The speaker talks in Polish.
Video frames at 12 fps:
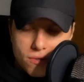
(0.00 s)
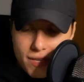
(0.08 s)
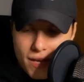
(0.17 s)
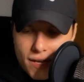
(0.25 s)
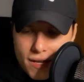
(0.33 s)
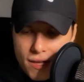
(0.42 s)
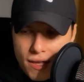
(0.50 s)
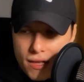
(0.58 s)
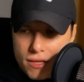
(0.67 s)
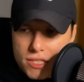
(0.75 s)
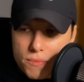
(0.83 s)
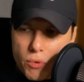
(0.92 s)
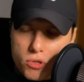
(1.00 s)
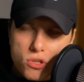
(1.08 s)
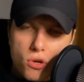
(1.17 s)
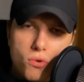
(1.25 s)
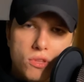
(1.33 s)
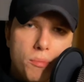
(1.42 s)
jak z
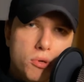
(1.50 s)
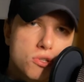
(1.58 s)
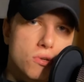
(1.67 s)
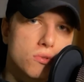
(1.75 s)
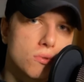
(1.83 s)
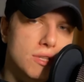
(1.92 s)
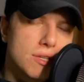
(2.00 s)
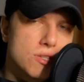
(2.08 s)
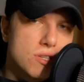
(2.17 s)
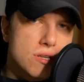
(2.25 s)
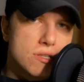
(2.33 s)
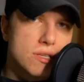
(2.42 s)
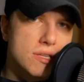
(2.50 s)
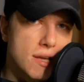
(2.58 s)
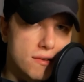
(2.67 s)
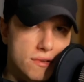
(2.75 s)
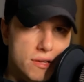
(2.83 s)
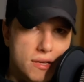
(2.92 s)
pozoru na początku ten ciężki
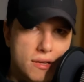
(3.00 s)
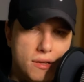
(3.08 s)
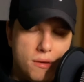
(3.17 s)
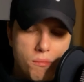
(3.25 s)
nawyk